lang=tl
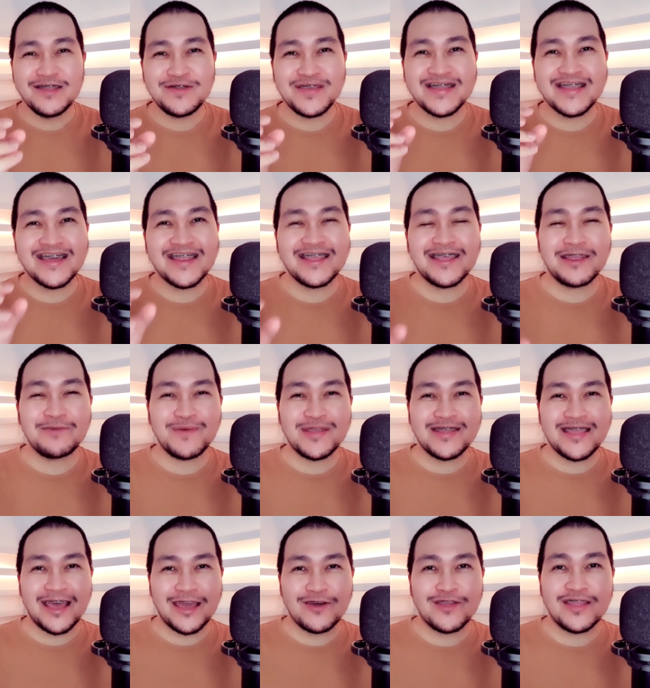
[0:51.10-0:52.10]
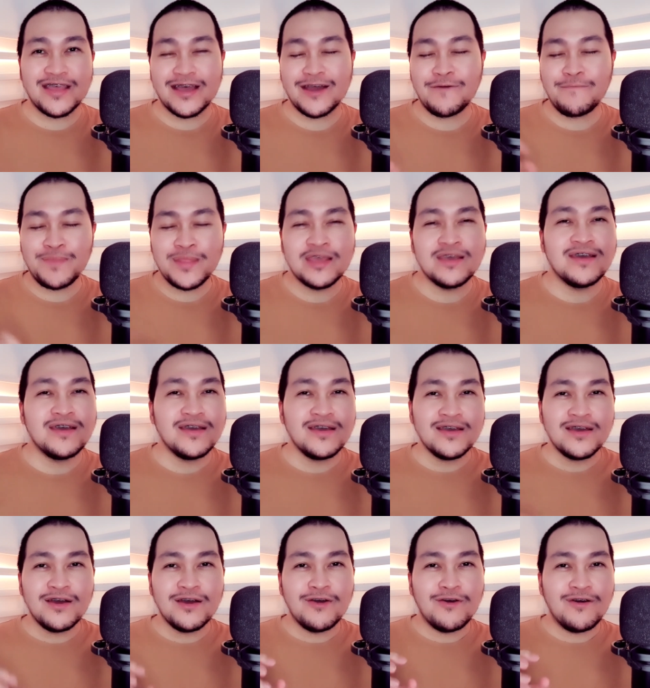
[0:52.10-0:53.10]
titira, na naman tayo ng
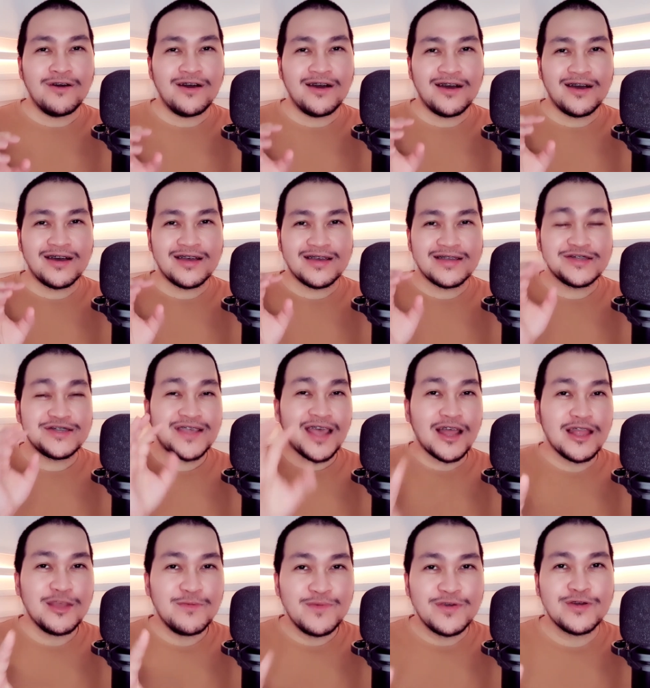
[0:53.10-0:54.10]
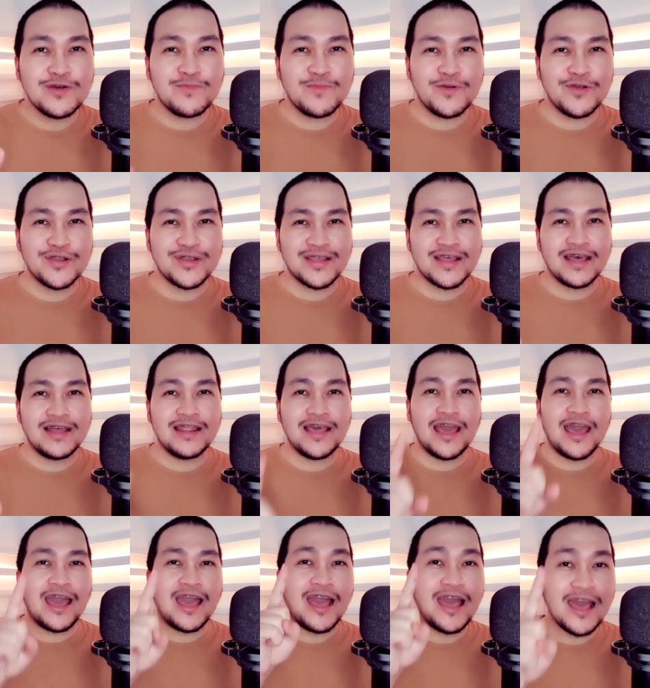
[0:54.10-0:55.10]
uh, Jollibee commercial.
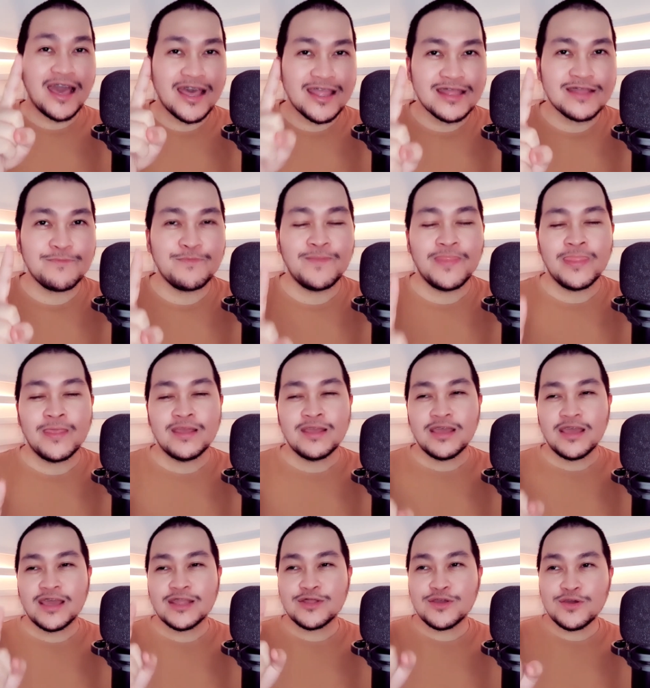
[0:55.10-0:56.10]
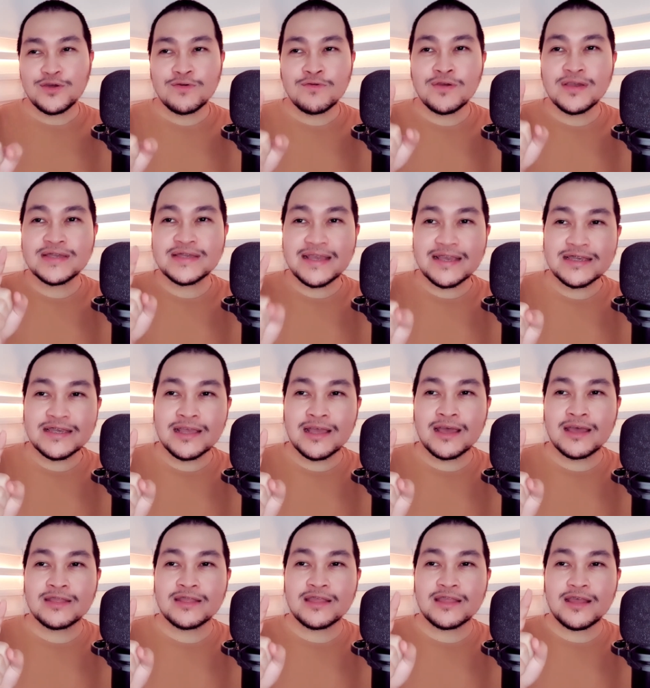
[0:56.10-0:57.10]
At ito yung isa
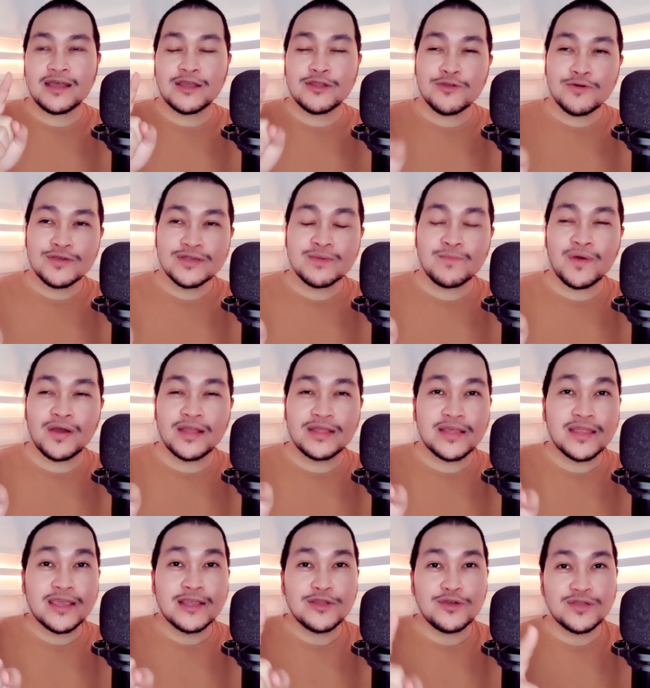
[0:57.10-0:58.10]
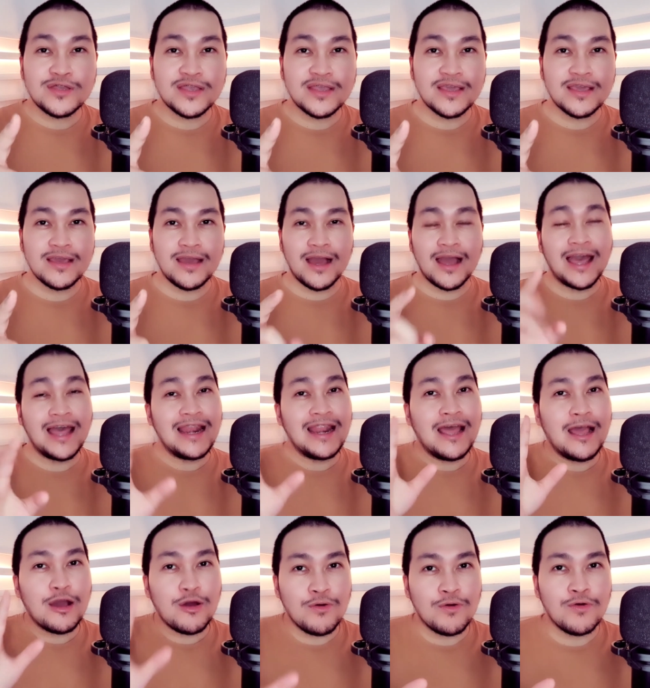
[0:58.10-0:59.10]
sa ano sa mga trilogy.
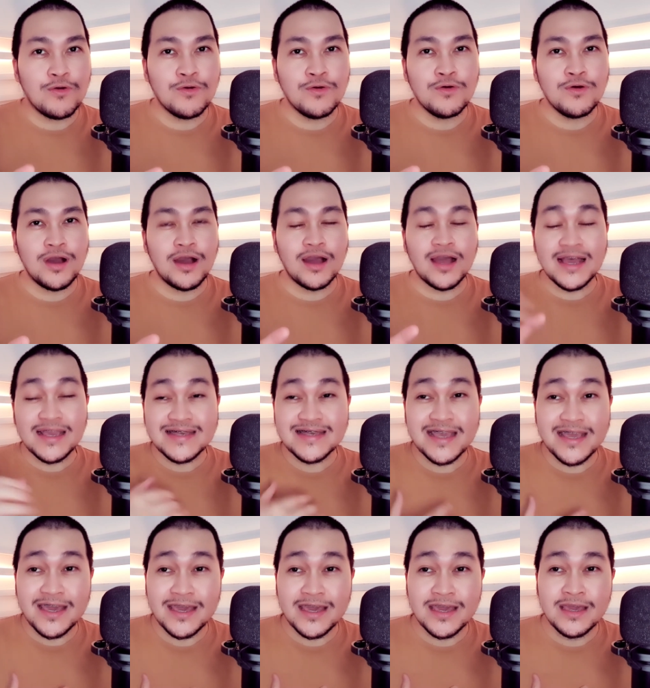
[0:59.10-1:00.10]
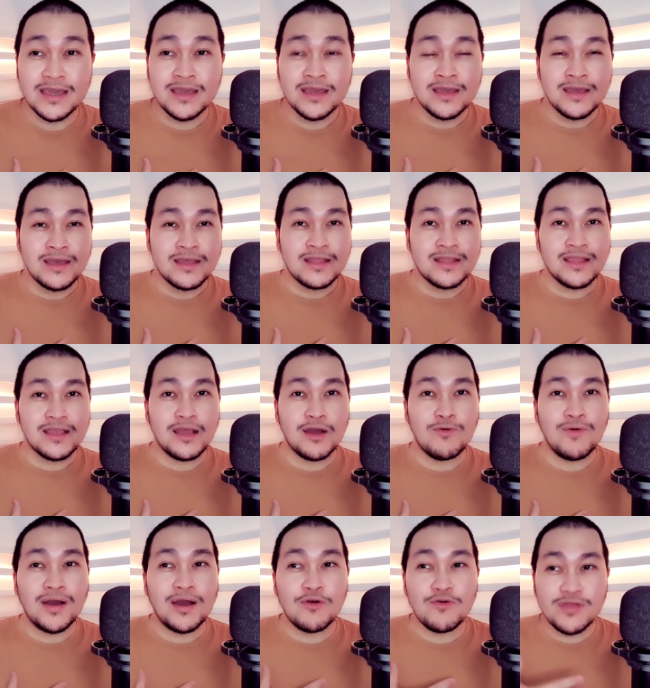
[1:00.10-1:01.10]
Akala ko kasi
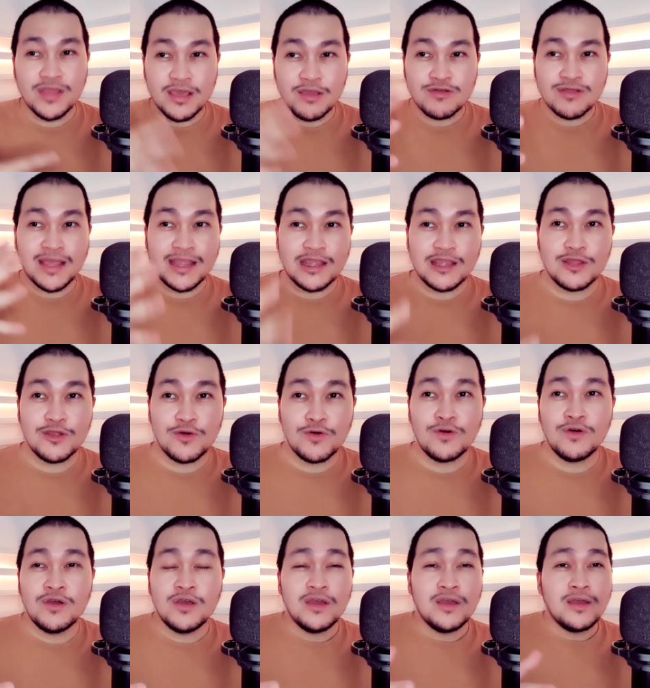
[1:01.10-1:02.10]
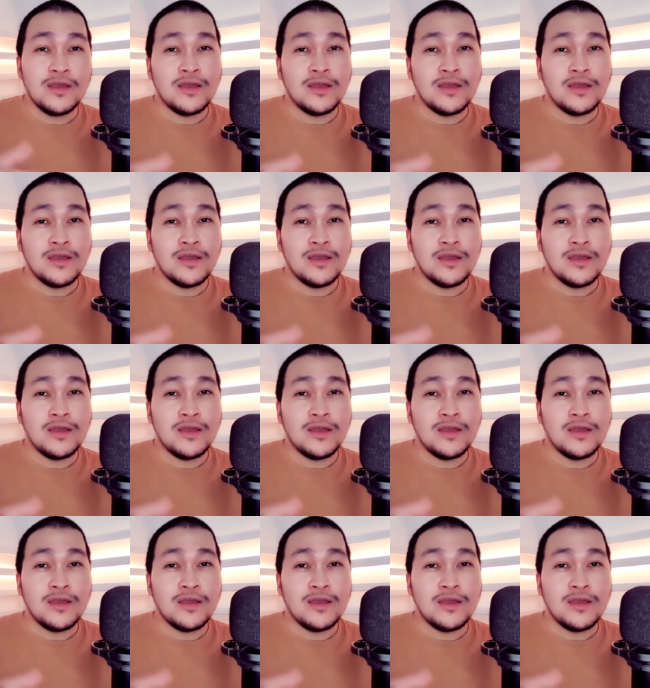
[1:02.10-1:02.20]
nagawa ko na yung tatlo.